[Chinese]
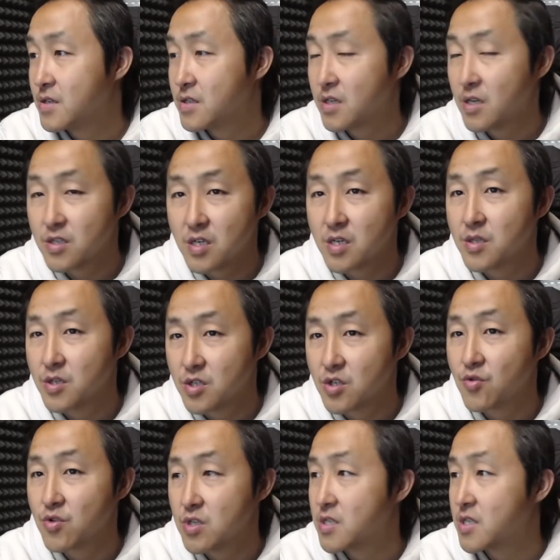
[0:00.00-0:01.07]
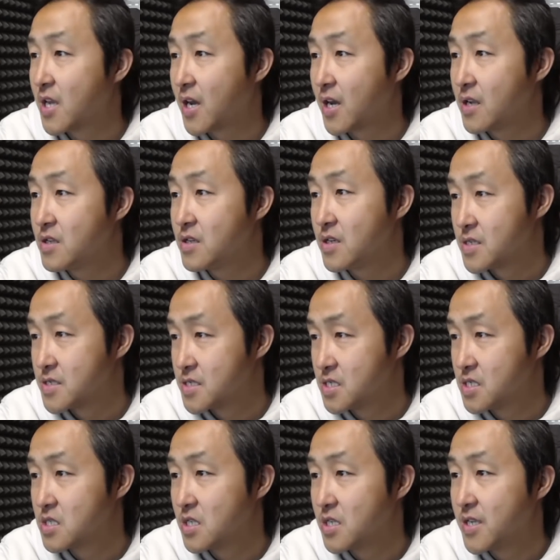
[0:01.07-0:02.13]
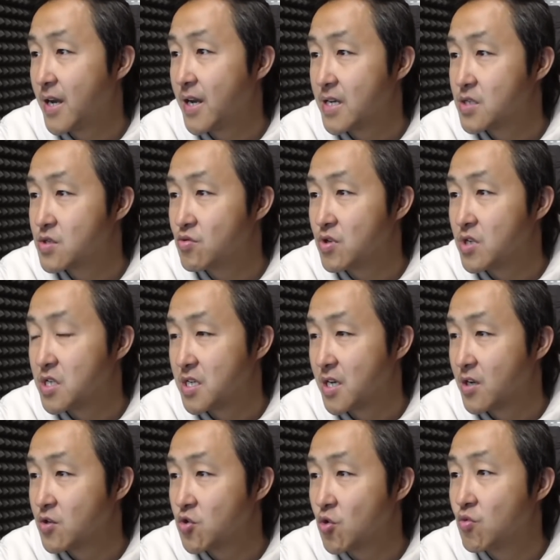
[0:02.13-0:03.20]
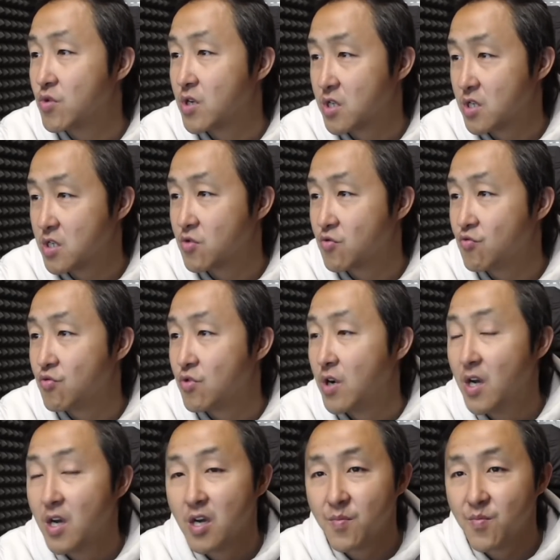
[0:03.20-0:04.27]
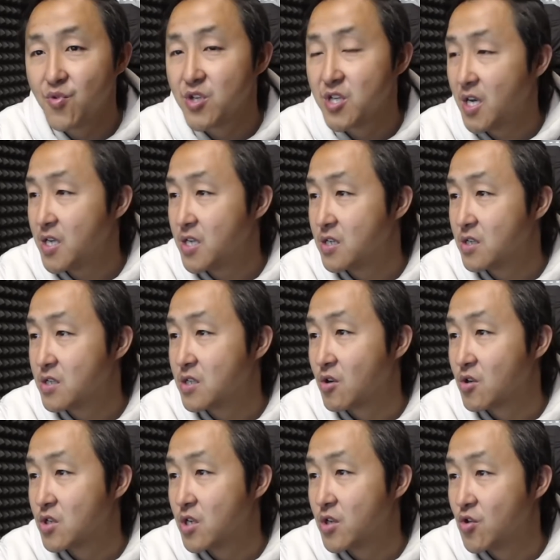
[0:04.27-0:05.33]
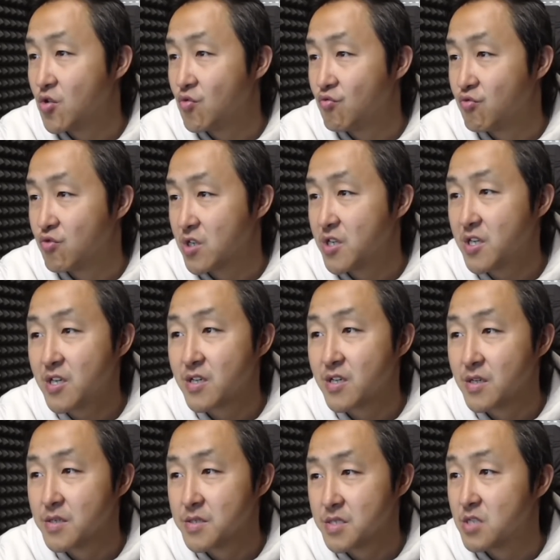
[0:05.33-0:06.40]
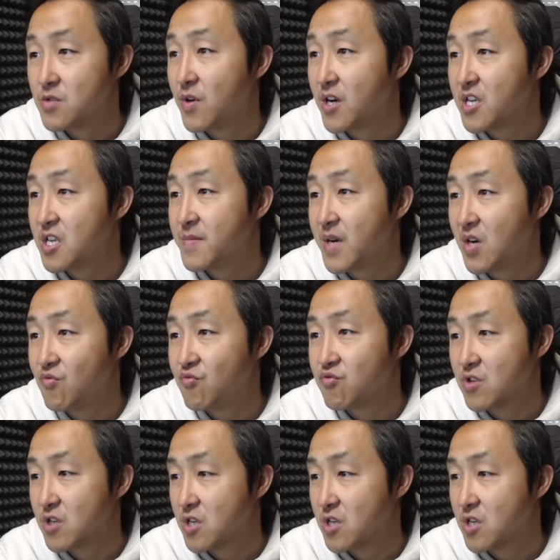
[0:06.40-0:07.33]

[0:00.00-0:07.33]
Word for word: 像这次事故是台铁四十年来最严重的事故，目前已经导致了有五十一人死亡，一百五